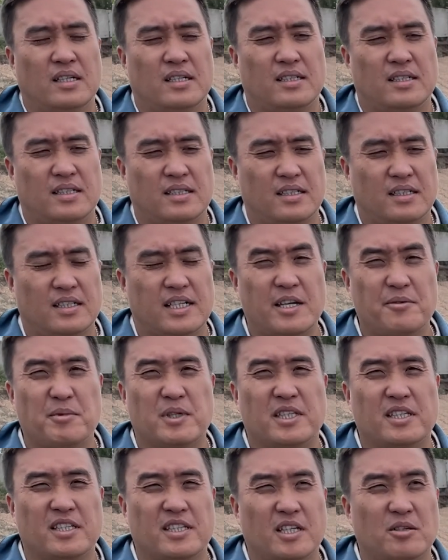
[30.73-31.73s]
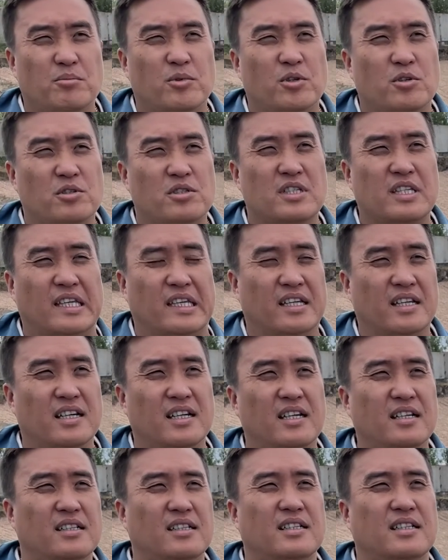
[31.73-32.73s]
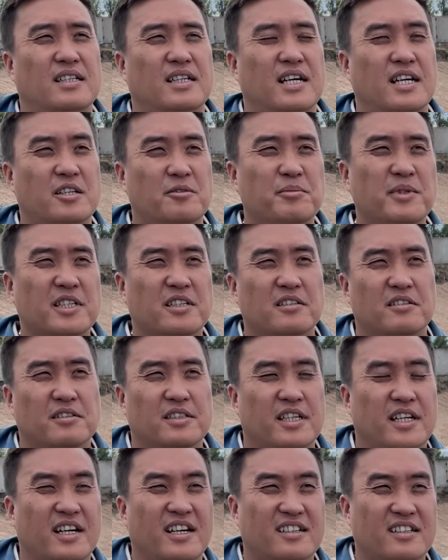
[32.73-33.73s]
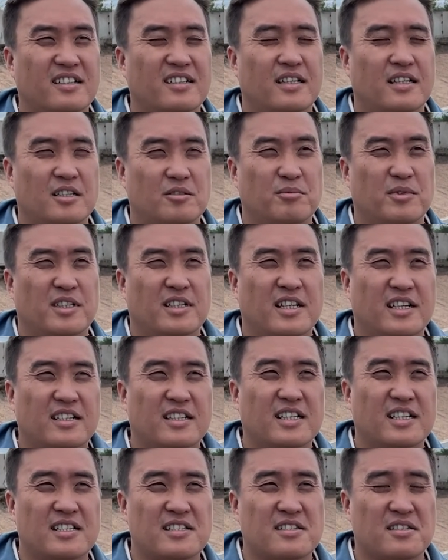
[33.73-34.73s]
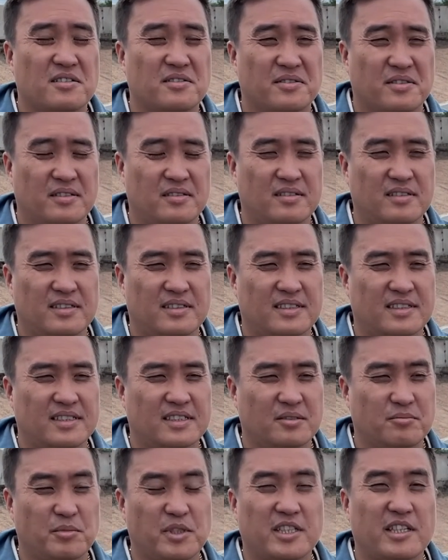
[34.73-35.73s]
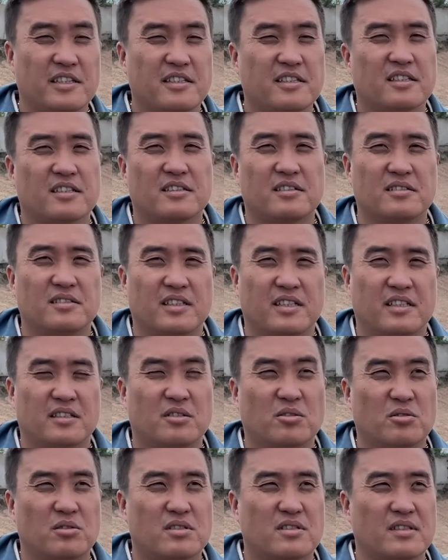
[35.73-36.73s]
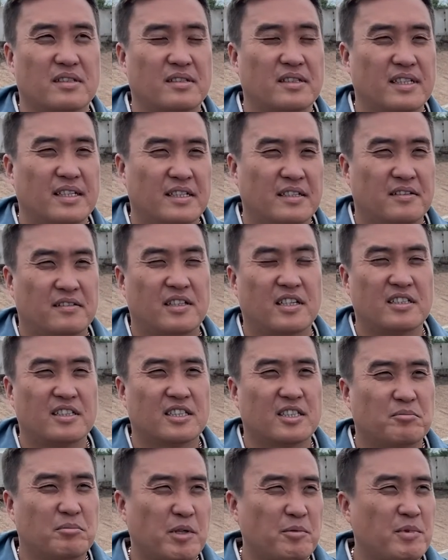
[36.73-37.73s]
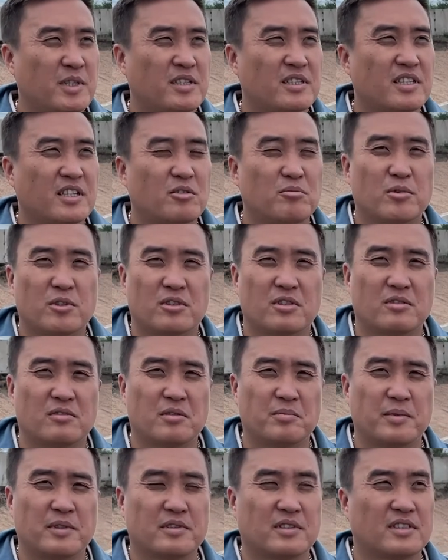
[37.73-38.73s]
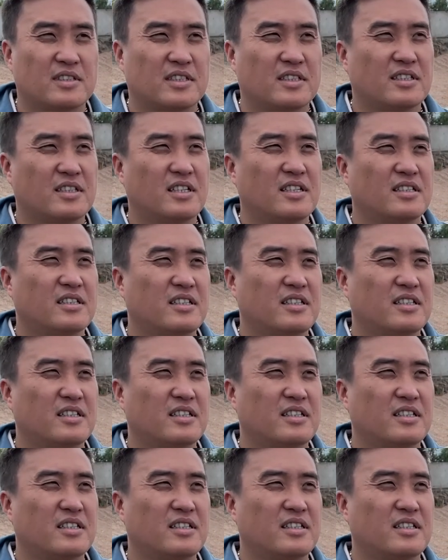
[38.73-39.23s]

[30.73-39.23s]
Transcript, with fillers: Э, каменные наброски, э, армирование ар арма каркасов, э, бетонирование откоса. В данный момент работа выполнена на